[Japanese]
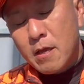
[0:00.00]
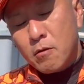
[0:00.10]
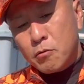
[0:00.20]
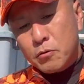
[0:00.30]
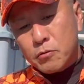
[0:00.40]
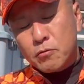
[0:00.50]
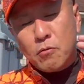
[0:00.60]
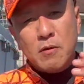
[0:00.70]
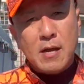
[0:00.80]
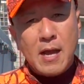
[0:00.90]
この
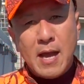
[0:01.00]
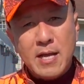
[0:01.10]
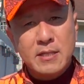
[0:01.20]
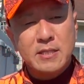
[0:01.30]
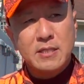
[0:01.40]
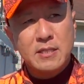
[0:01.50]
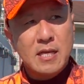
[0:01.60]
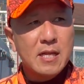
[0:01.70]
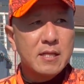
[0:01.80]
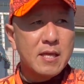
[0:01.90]
動画が配信
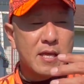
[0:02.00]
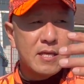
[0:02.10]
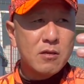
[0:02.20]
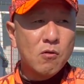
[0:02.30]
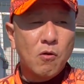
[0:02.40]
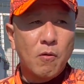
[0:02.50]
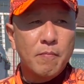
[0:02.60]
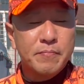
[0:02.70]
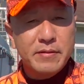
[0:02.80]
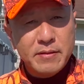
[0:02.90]
されて以降、
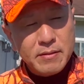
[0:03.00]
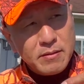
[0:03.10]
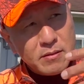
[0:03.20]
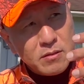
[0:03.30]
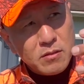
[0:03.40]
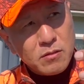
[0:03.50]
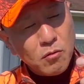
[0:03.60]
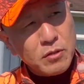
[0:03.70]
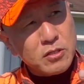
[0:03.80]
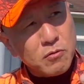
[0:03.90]

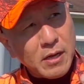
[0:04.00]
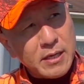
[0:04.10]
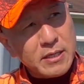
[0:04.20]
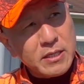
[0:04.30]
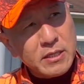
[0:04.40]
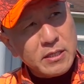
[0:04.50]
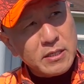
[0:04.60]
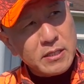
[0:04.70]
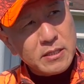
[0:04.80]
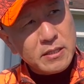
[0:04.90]
どうでしょうか。
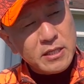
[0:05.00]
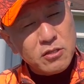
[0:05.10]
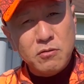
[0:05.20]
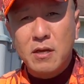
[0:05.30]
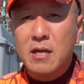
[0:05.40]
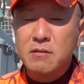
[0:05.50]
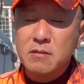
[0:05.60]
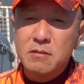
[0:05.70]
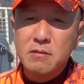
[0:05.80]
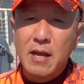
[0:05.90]
2週間
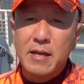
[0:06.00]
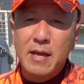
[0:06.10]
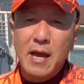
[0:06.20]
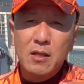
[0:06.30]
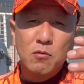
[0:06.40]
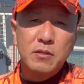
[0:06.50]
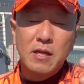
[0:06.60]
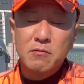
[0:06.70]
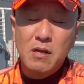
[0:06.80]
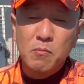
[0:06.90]
ぐらい後に
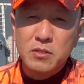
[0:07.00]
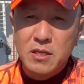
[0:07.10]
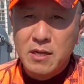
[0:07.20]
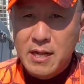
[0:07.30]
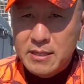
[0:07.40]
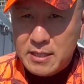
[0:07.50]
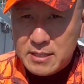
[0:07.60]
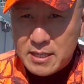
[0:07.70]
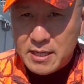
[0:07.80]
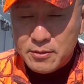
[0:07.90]
なるかもしれないんで
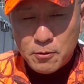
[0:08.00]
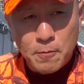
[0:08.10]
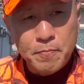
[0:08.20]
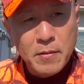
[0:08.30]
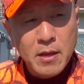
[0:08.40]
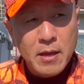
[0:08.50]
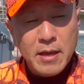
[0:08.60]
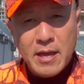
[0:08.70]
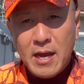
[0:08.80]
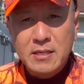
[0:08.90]
すけれど、
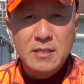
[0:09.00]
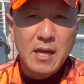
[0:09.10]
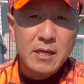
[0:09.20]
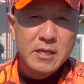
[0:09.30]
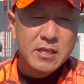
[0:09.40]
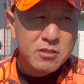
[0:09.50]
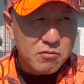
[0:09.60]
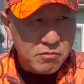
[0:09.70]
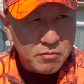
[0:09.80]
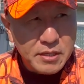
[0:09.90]
アスカ非
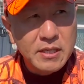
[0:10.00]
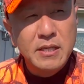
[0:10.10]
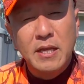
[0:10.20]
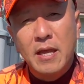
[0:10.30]
常に、